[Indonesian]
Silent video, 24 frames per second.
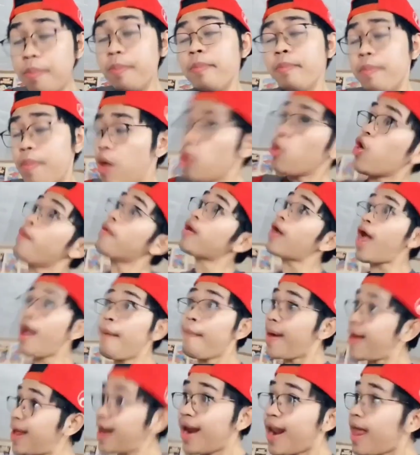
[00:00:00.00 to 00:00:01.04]
mau ke
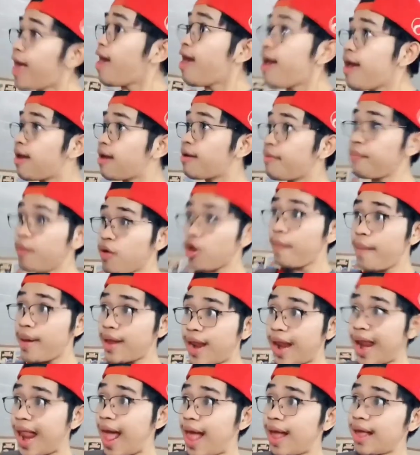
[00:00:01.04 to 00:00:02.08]
kamar lah. Mau
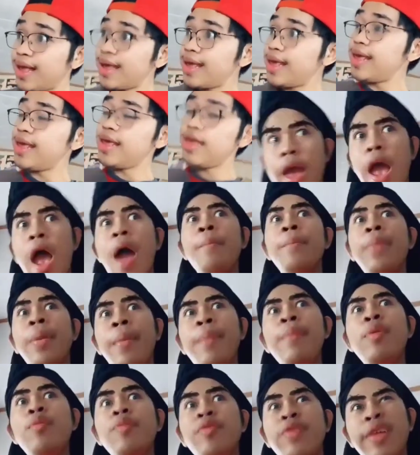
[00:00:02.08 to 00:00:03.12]
kemana lagi? Mama
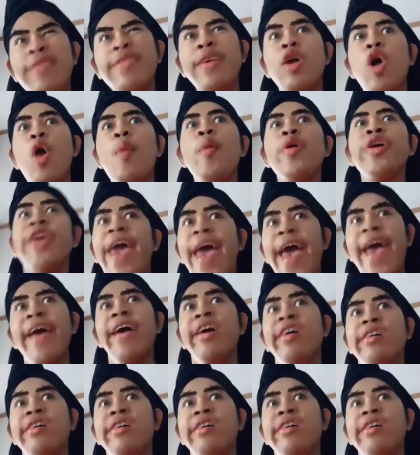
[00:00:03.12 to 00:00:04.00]
belum selesai ngomong ya.